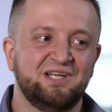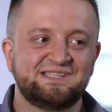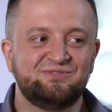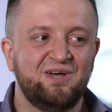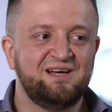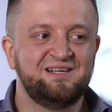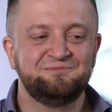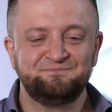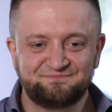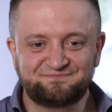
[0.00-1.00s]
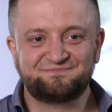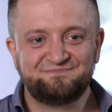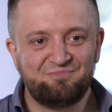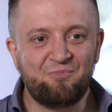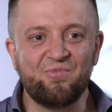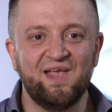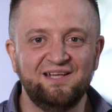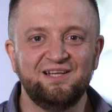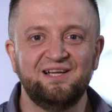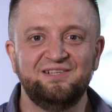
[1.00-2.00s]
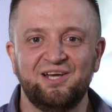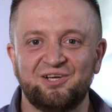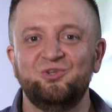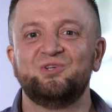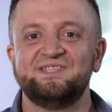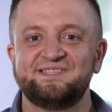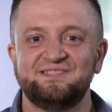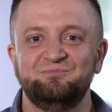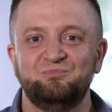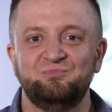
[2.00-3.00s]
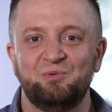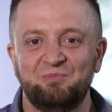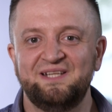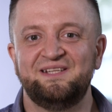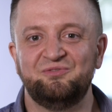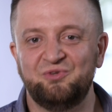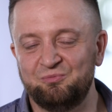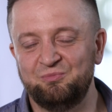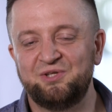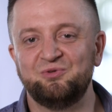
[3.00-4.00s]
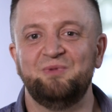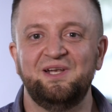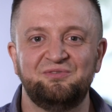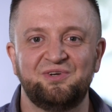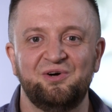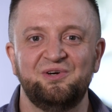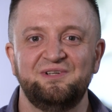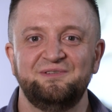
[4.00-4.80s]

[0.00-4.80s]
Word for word: Das war einer der glücklichsten Momente für mich und meine Frau.